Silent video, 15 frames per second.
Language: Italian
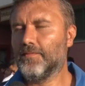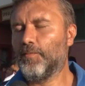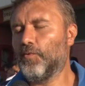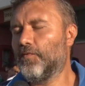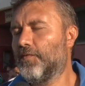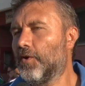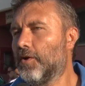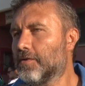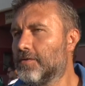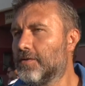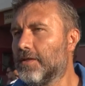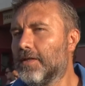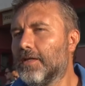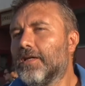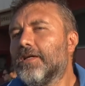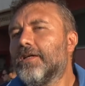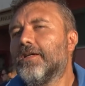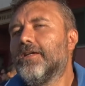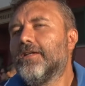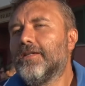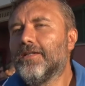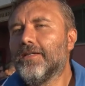più
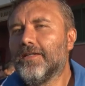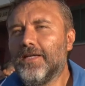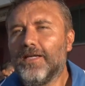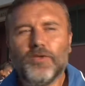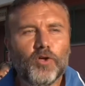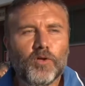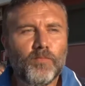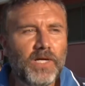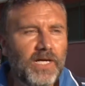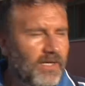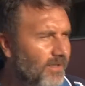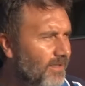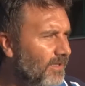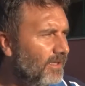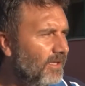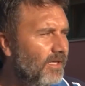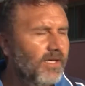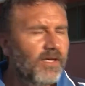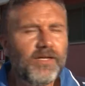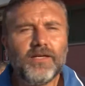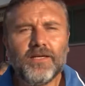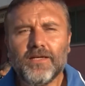forte è normale
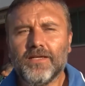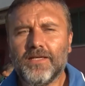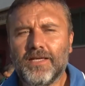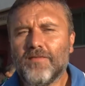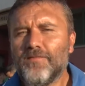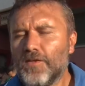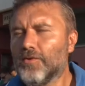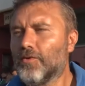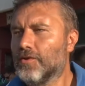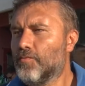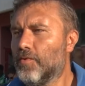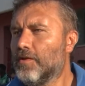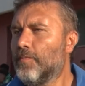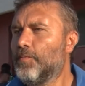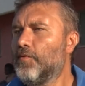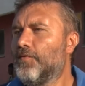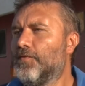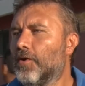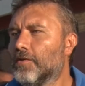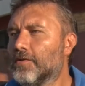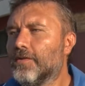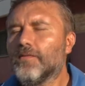che, che ha vinto la squadra più
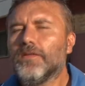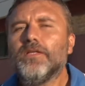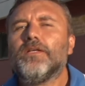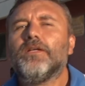forte.